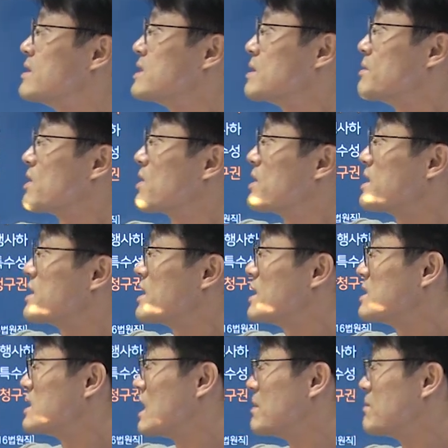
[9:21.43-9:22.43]
자 법관에
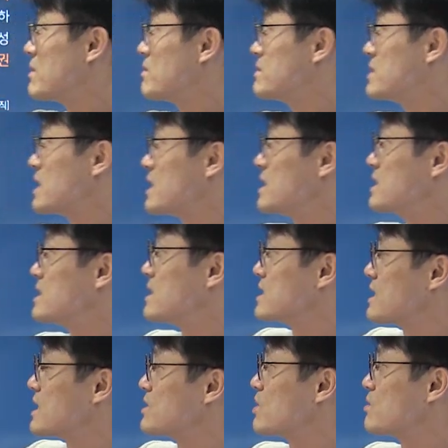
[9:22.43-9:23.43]
대한 대법원장의
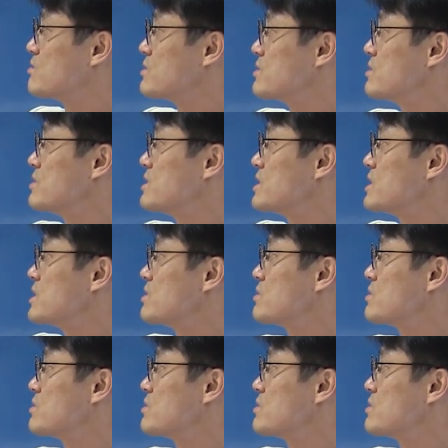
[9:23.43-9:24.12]
징계 처분,